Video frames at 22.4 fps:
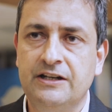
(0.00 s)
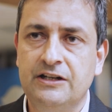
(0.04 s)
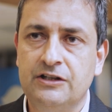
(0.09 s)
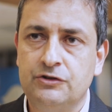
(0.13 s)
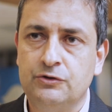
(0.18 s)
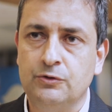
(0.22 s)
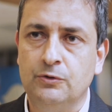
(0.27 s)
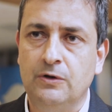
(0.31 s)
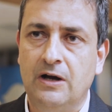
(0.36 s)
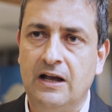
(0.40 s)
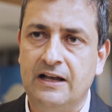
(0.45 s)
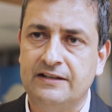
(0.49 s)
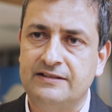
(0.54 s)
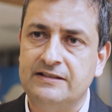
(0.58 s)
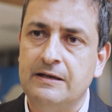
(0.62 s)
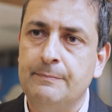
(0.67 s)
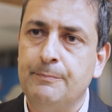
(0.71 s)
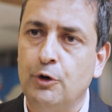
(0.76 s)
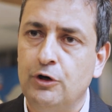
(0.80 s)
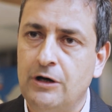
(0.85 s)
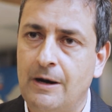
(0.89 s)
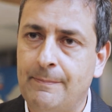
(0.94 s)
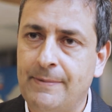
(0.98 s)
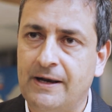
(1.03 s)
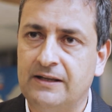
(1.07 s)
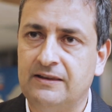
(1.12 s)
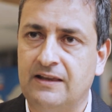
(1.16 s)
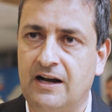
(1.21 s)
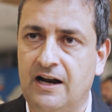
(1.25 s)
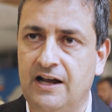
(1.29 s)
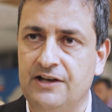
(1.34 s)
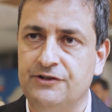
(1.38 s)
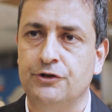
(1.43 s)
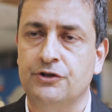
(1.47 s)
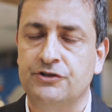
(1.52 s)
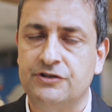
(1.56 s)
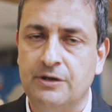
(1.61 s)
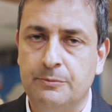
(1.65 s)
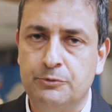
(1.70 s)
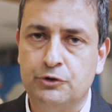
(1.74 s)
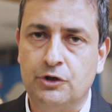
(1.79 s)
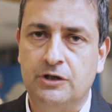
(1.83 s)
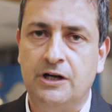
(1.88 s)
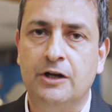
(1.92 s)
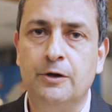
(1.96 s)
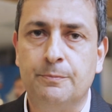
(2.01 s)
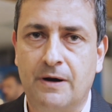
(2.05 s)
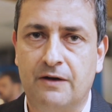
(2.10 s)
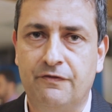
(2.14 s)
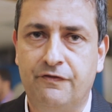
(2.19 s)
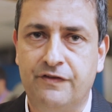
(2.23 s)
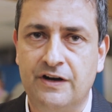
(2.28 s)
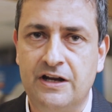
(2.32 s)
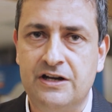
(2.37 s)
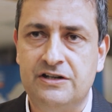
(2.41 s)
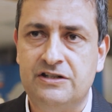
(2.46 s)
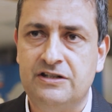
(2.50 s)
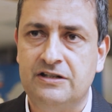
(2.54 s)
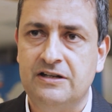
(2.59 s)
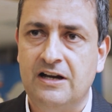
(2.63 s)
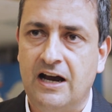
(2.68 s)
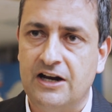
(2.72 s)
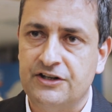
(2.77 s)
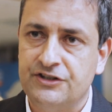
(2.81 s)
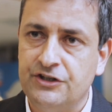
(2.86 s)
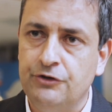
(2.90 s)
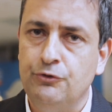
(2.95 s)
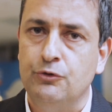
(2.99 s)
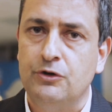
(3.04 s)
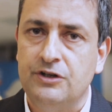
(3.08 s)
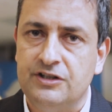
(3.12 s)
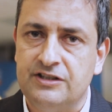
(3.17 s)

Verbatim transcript: nisso é sempre olhar para trás. Nós estamos olhando para frente, achando